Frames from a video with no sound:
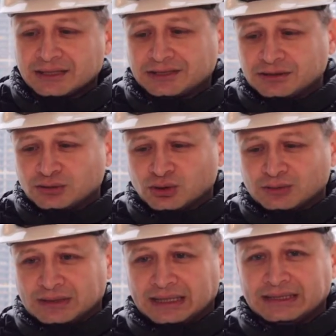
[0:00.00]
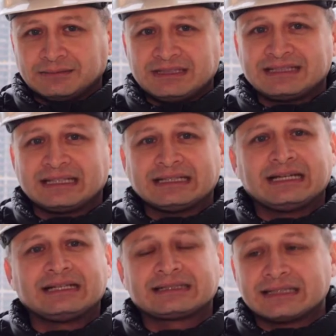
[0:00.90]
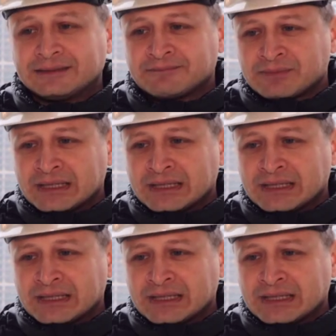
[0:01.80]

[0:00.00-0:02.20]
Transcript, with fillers: aştığı durumlarda biz genellikle